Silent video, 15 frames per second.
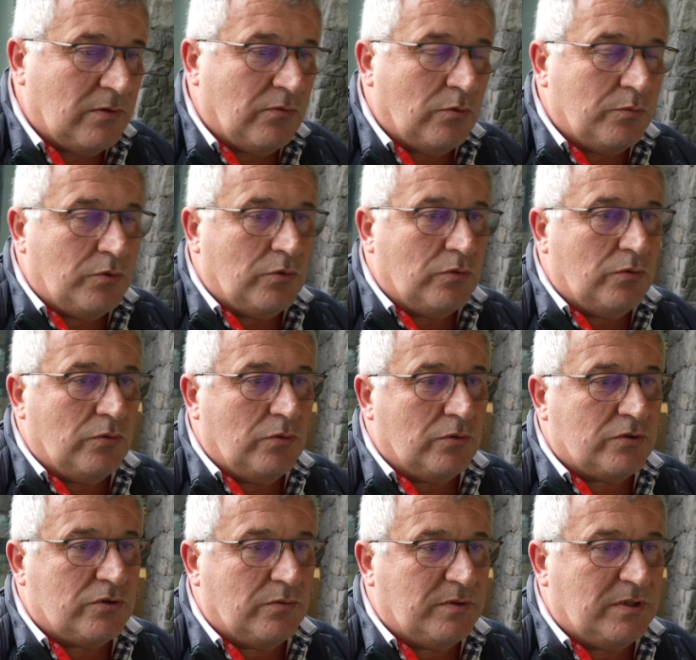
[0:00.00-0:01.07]
avons obtenu euh,
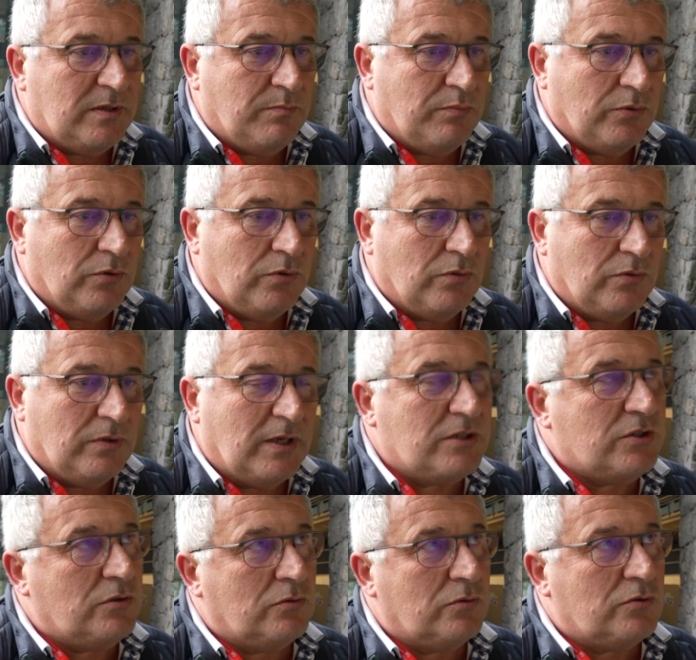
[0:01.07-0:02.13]
ce type
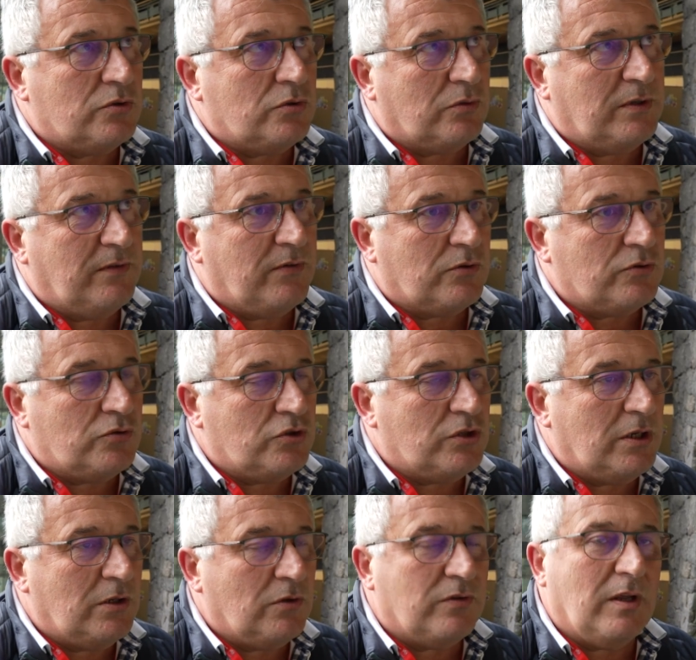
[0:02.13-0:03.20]
d'action sur différents
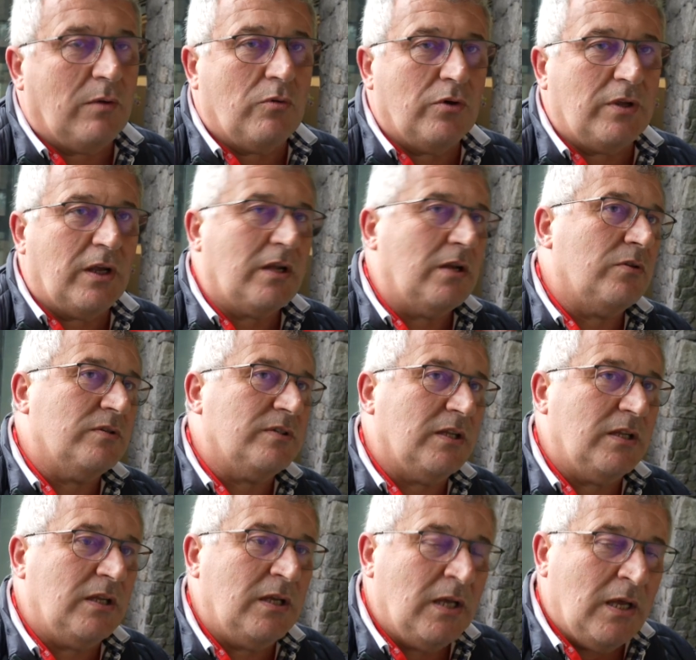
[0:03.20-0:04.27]
sujets, notamment il y a quelques
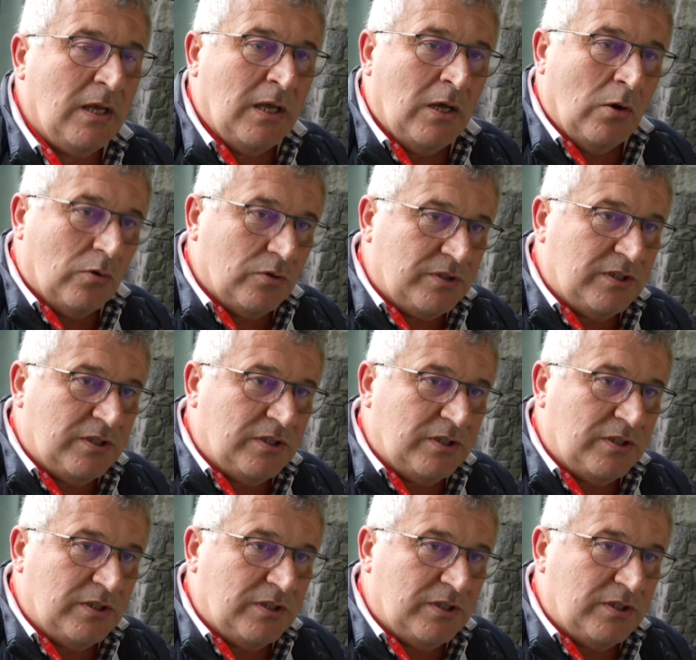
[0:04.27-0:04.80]
années au